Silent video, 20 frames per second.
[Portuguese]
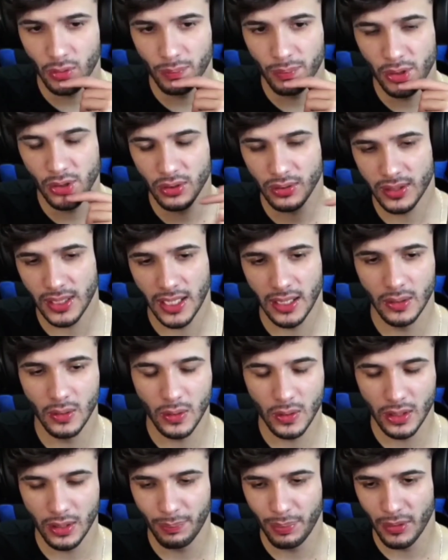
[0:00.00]
que o bicho tá
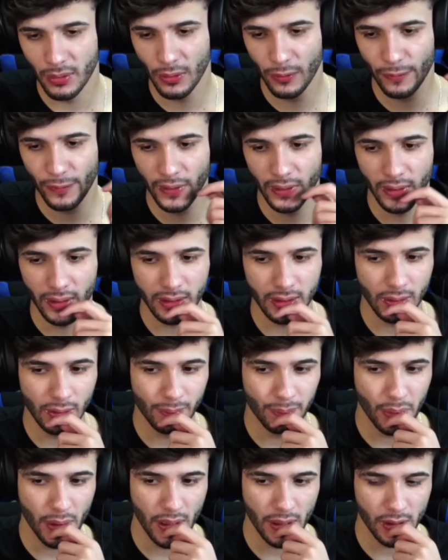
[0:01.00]
louco, ele pegou o filhote
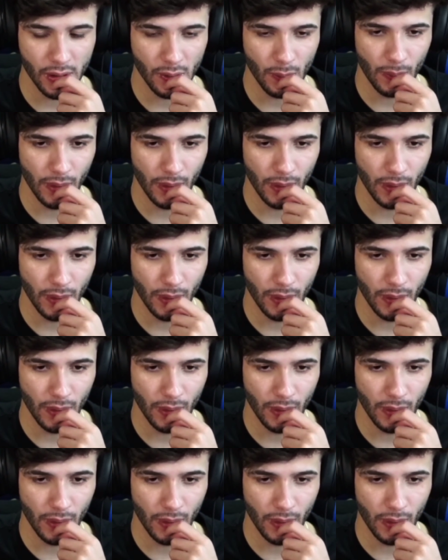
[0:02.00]
do bicho,